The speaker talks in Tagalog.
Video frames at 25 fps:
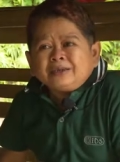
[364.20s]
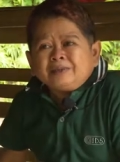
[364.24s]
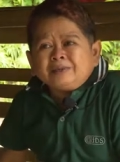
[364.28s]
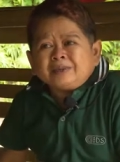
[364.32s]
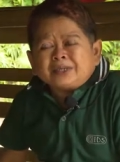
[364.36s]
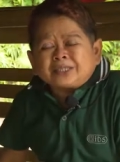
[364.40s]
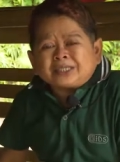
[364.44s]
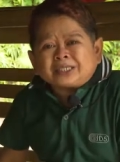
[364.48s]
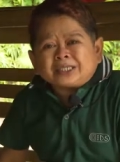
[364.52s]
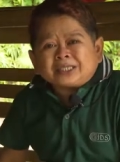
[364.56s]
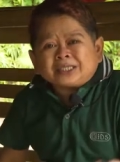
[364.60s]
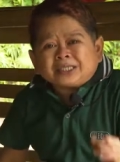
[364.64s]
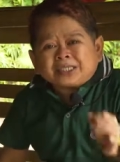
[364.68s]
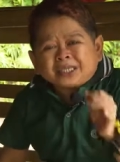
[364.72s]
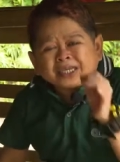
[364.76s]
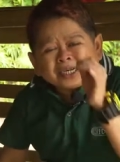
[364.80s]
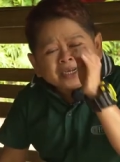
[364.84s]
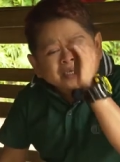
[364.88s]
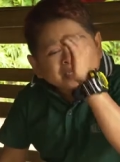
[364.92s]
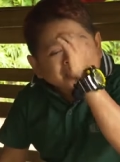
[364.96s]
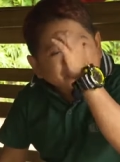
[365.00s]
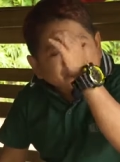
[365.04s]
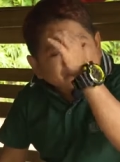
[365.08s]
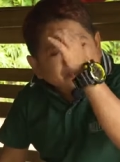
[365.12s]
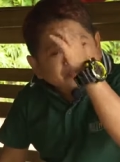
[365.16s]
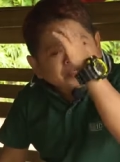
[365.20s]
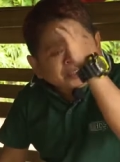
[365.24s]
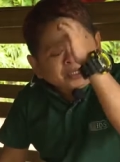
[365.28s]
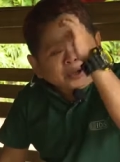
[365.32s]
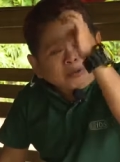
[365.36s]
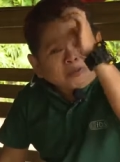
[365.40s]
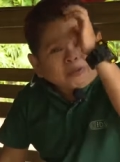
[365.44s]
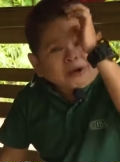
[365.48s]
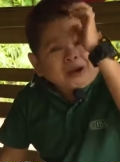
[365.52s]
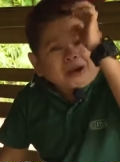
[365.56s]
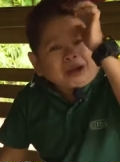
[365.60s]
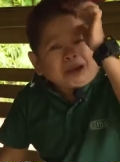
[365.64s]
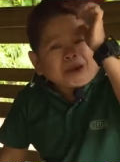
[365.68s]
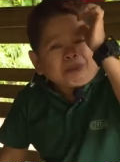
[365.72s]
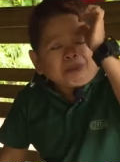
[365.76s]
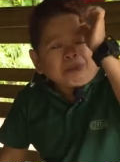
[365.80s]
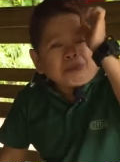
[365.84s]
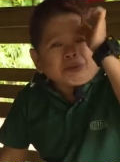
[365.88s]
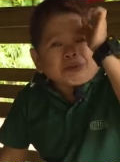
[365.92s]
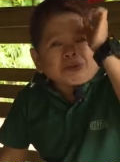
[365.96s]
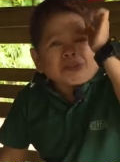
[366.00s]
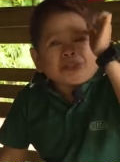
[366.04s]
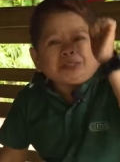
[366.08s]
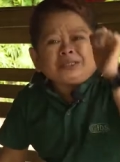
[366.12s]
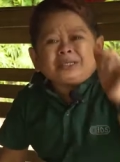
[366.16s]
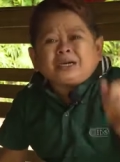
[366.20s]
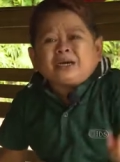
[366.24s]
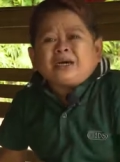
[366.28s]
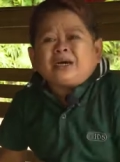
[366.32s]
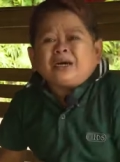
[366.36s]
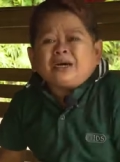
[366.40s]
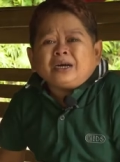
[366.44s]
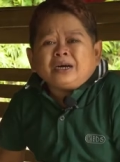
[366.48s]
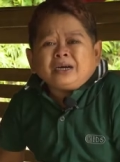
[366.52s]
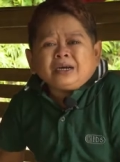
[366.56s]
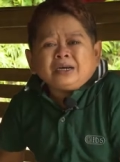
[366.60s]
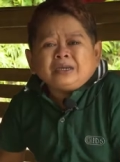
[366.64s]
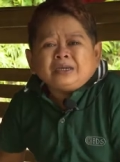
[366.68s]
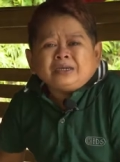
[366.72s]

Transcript: Pasensya na kayo kung hindi ako makakapunta.